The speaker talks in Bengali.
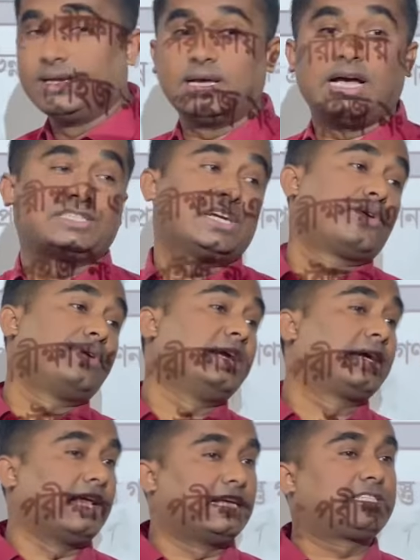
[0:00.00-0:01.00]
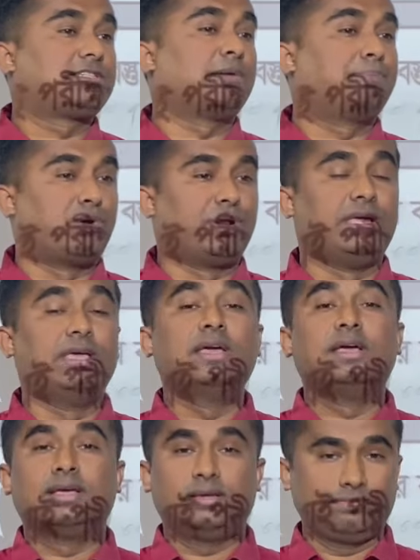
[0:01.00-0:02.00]
করবেন আশা করি এই ক্লাসটার পরেই
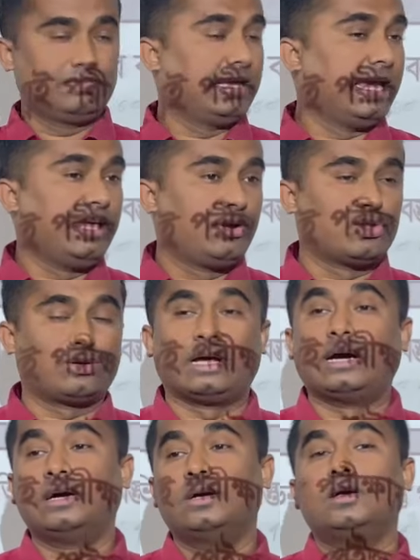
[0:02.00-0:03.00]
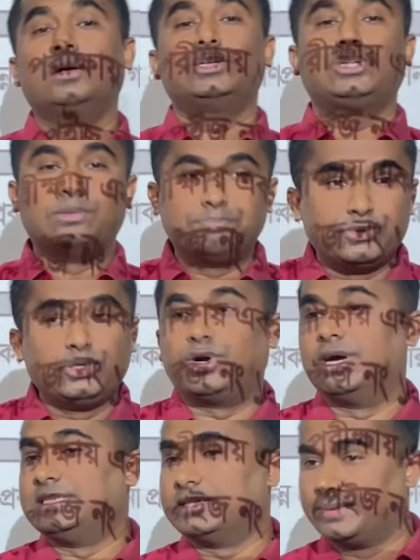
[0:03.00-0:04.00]
এই গণনা সম্পূর্ণ
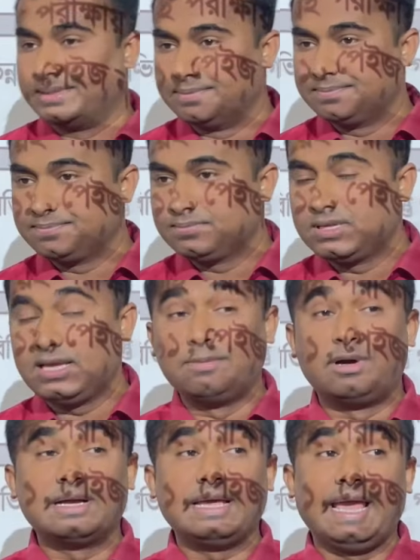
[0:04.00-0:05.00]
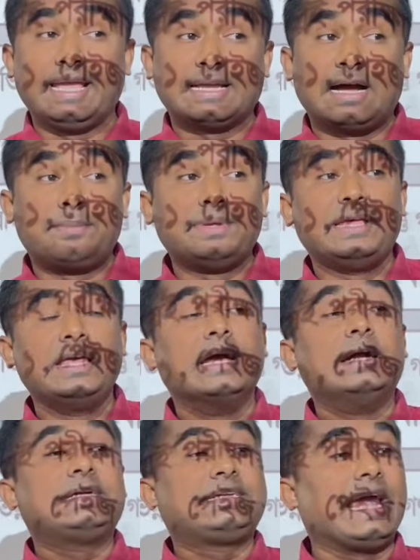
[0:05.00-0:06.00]
হয়ে যাবে এবং এইটা আমি
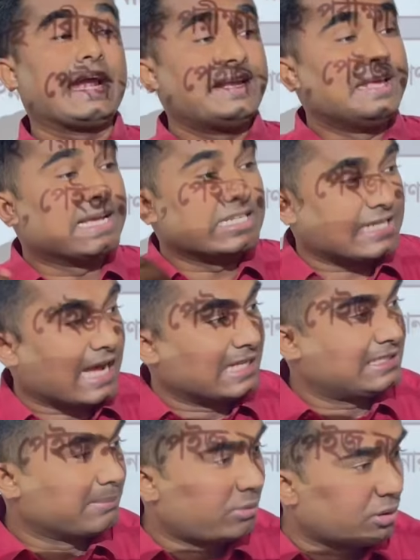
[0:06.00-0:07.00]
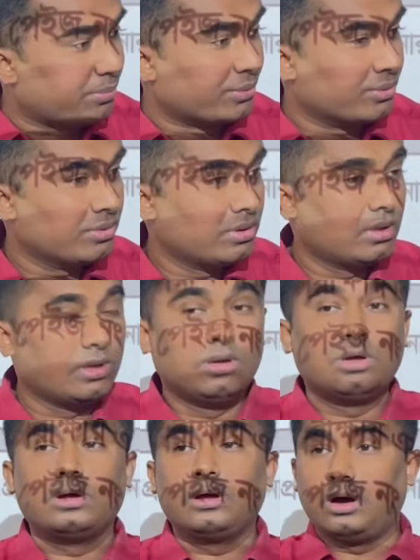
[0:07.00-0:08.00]
টেকনিকের সাহায্যে বলবো
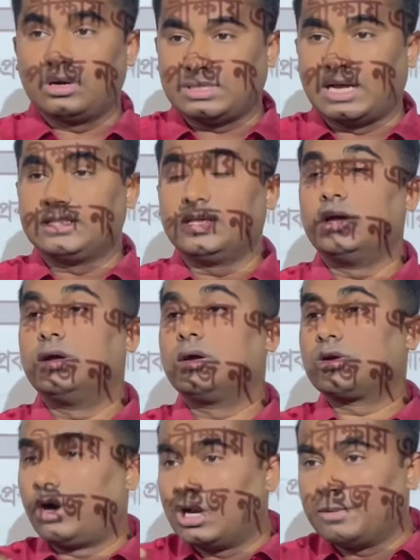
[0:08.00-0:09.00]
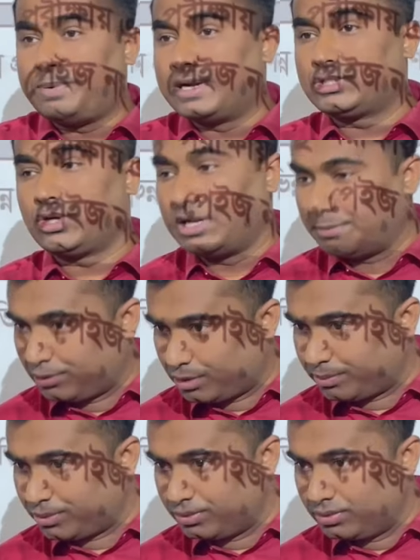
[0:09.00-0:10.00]
অর্থাৎ গল্পের ছলে
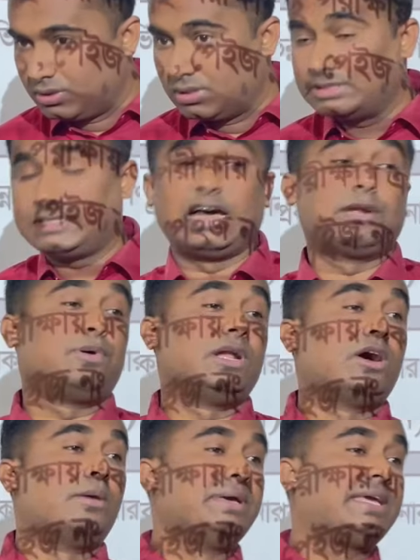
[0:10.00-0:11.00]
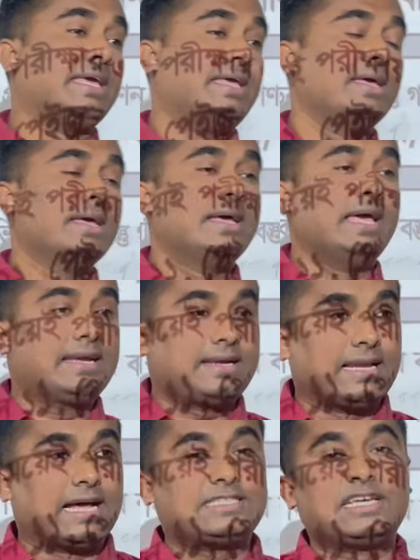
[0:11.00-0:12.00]
বলবো যার ফলে হবে কি এই
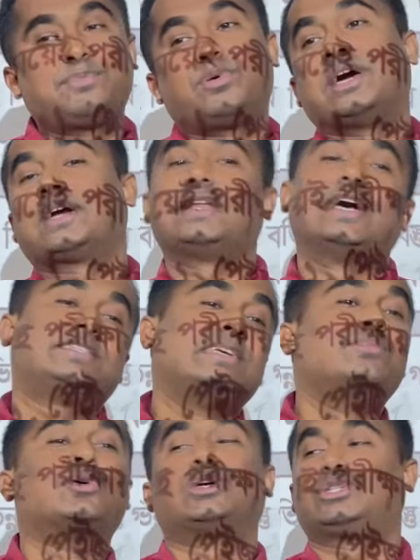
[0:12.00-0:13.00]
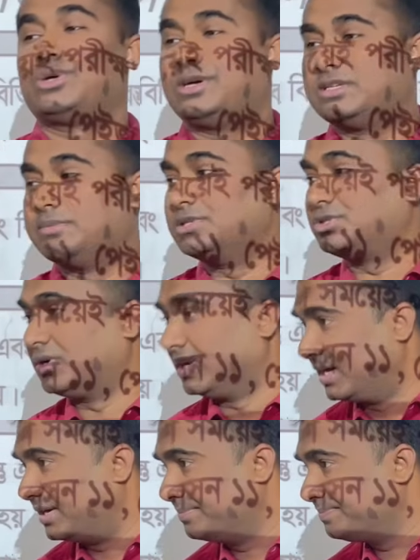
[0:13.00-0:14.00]
ক্লাসের পর ক্লাসই মুখস্থ হয়ে যাবে
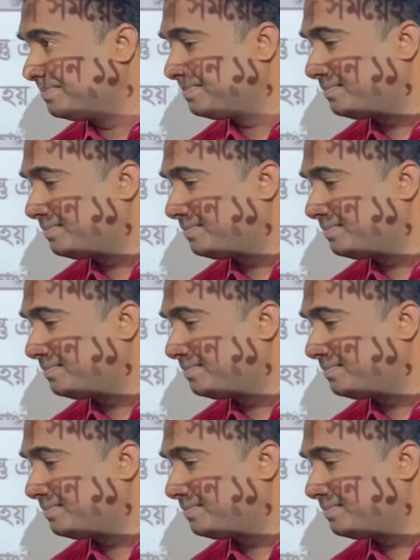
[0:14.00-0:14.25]
ইনশাল্লাহ